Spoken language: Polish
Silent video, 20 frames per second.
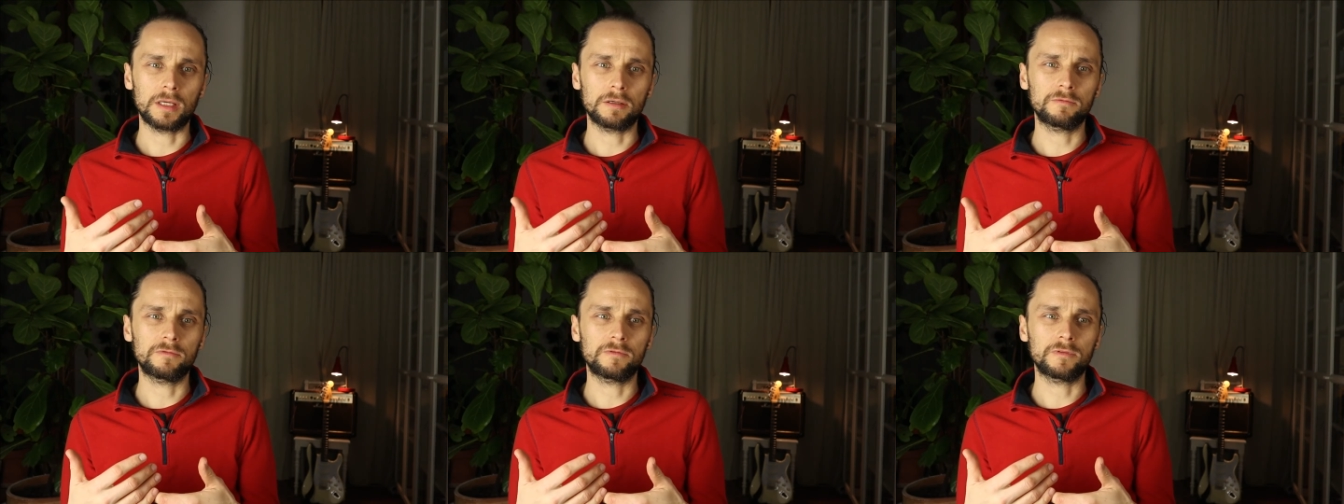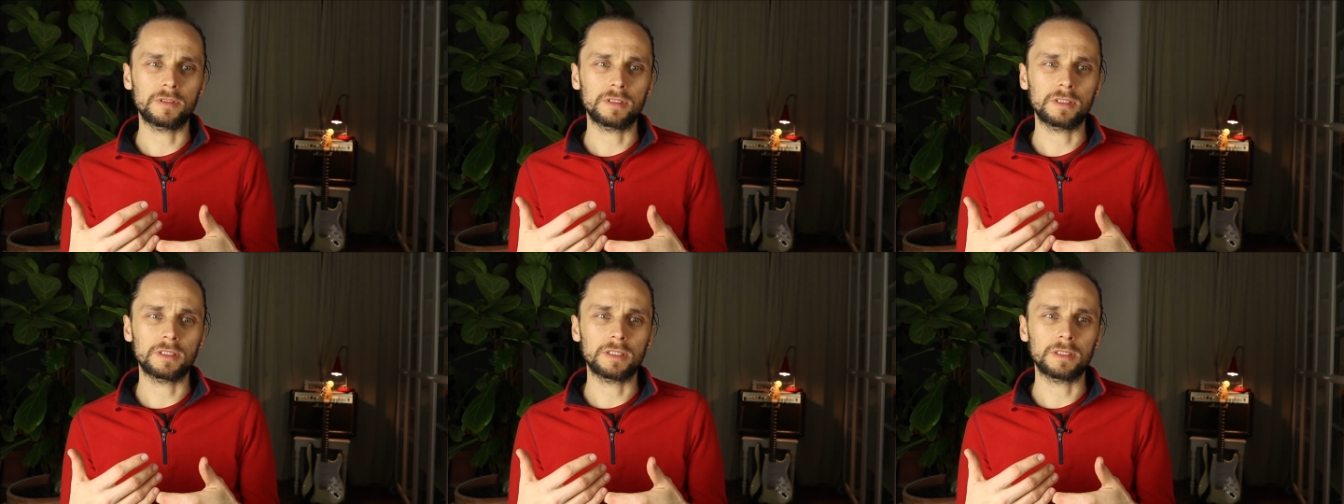
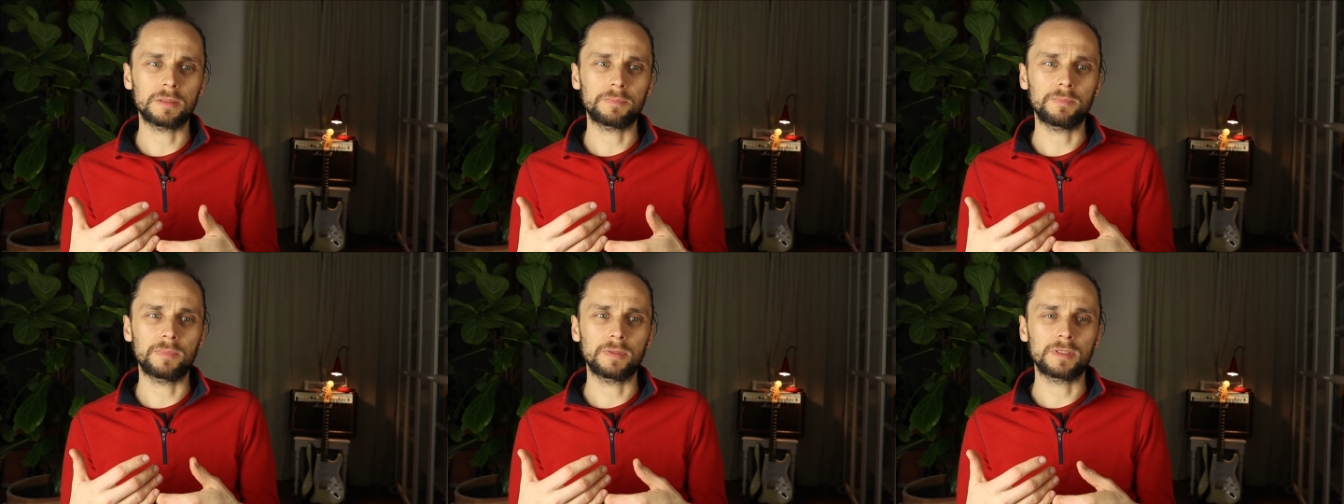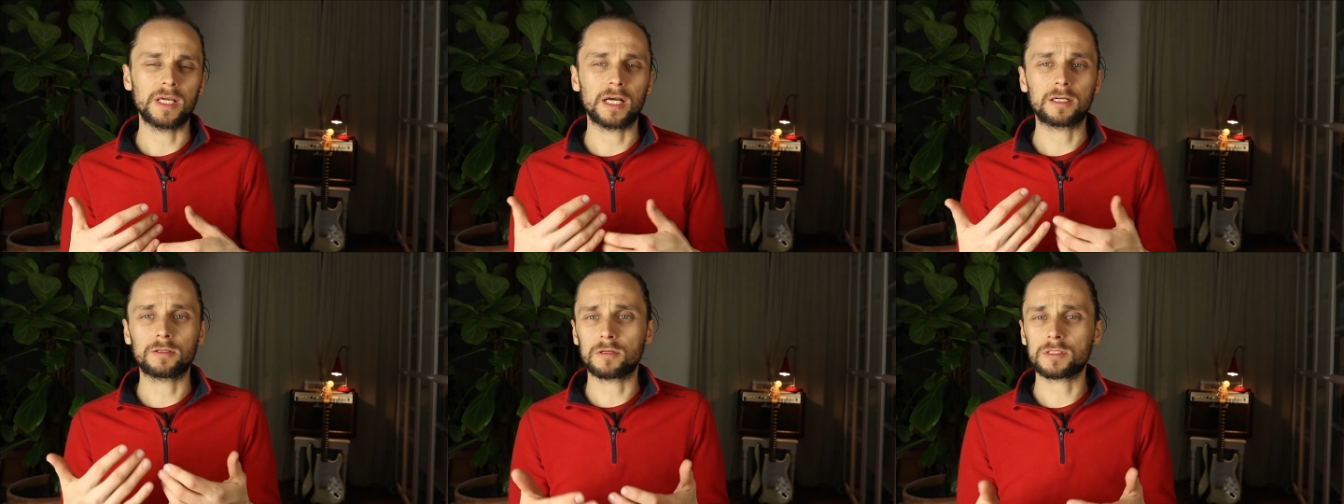w
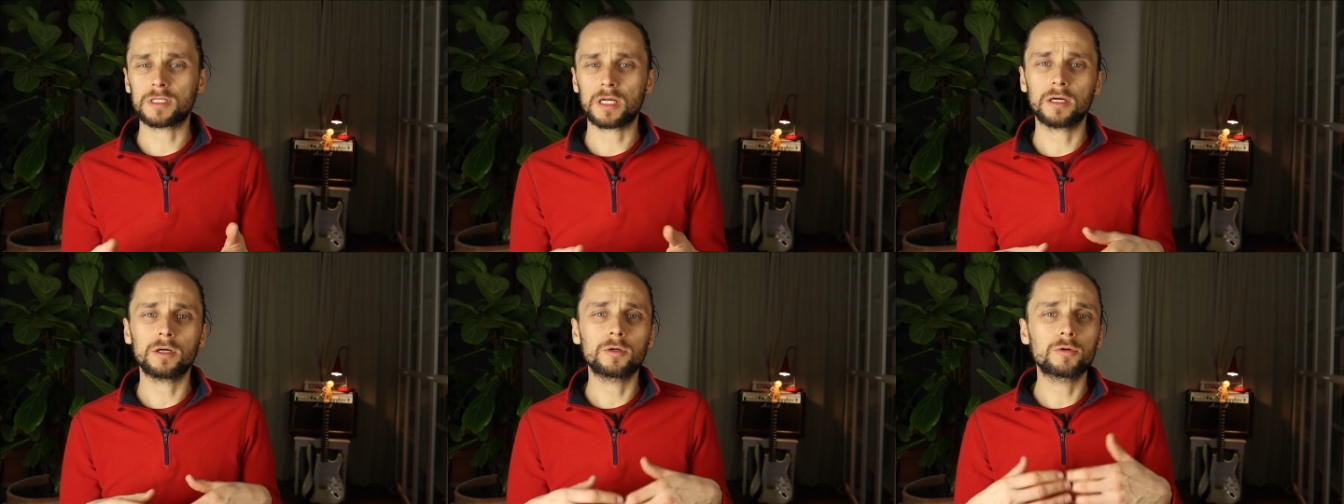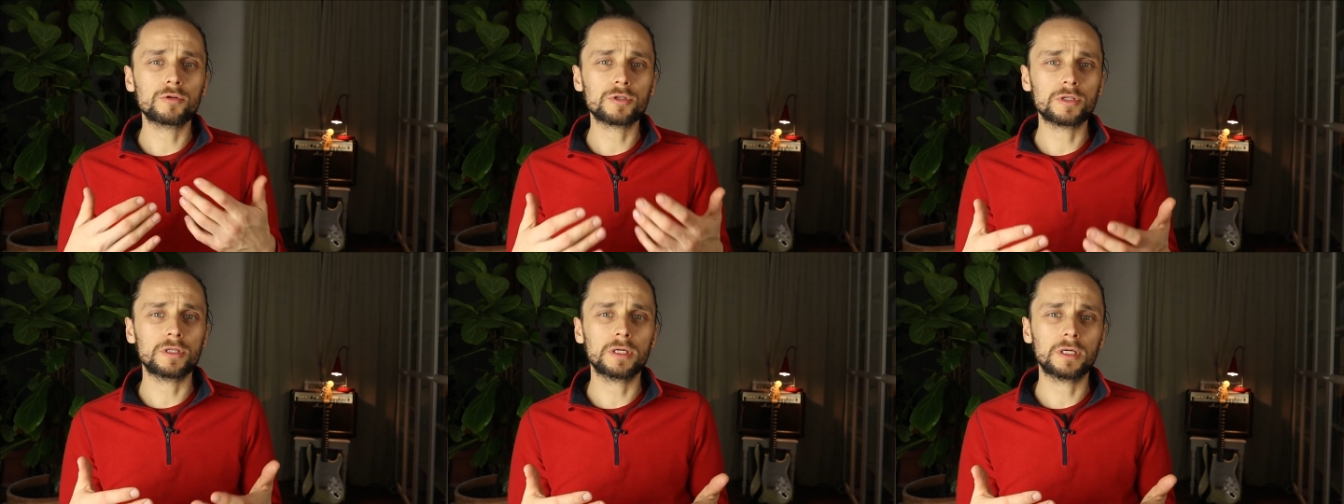diagnozach
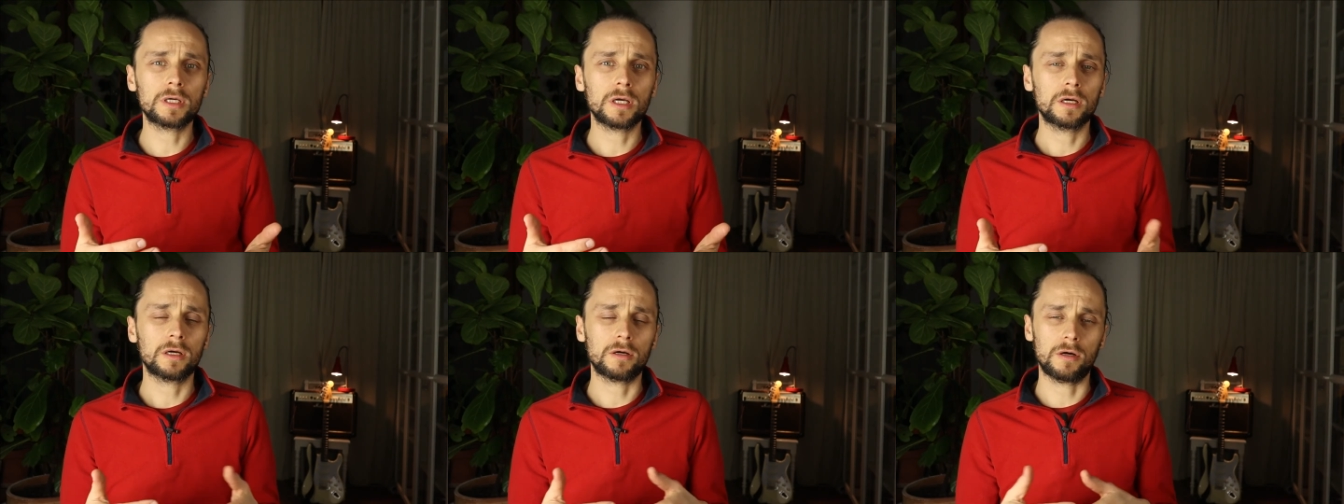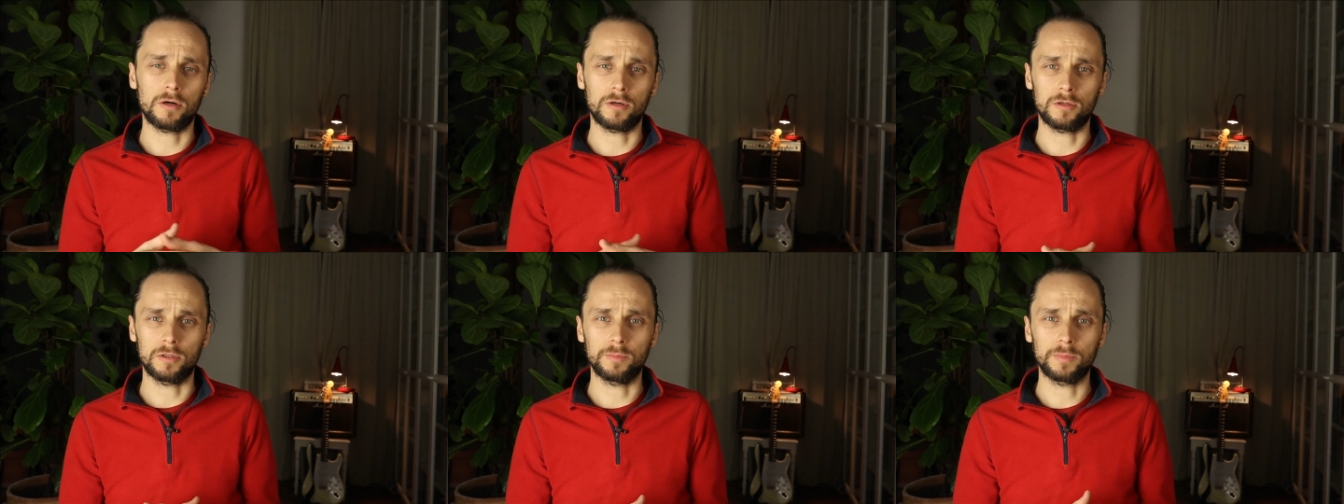różnych
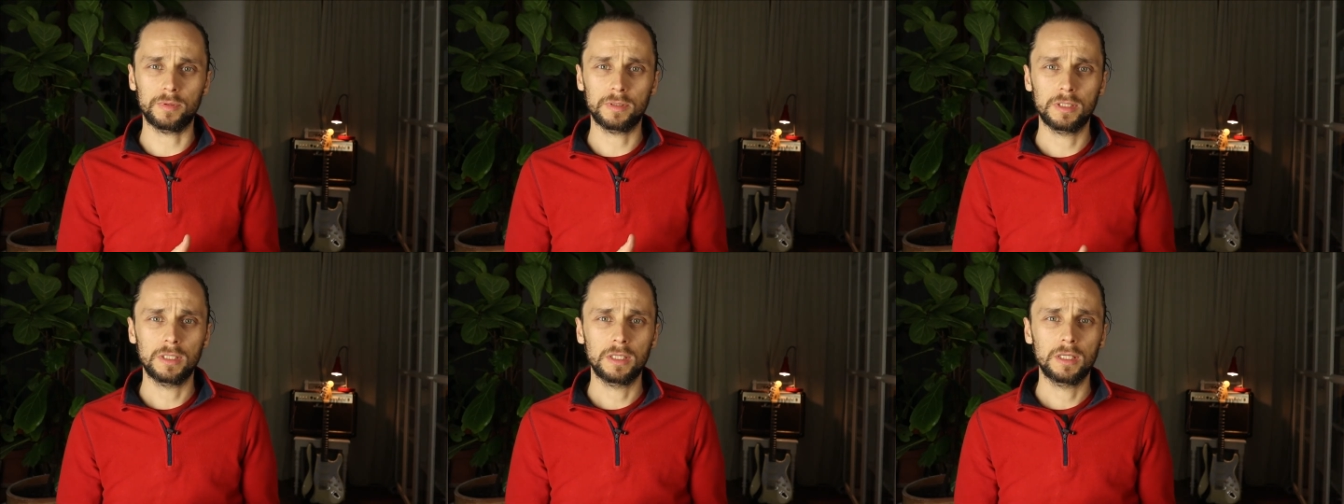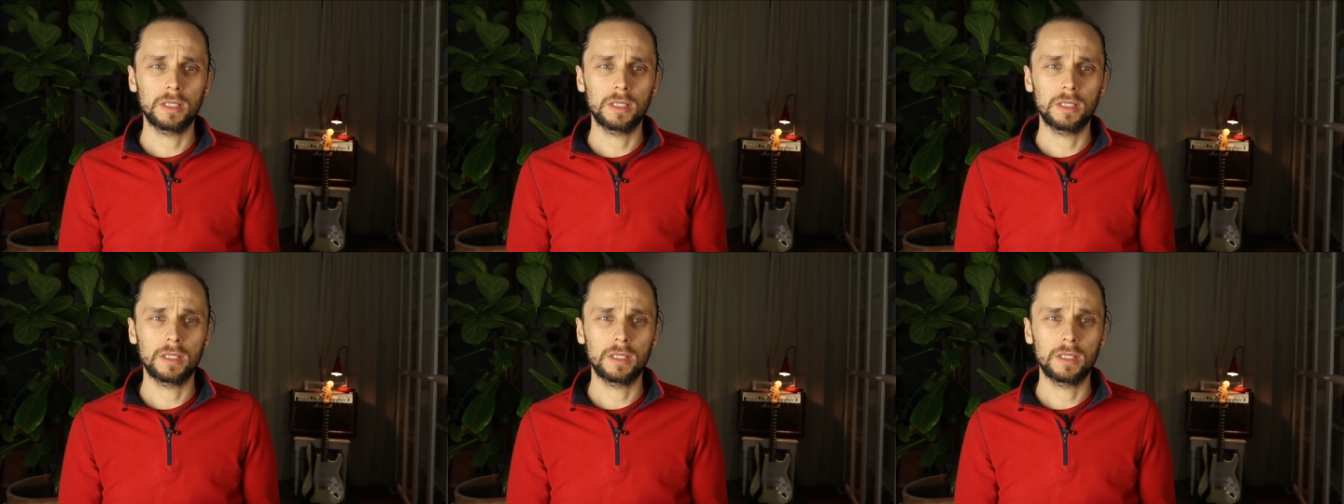chorób.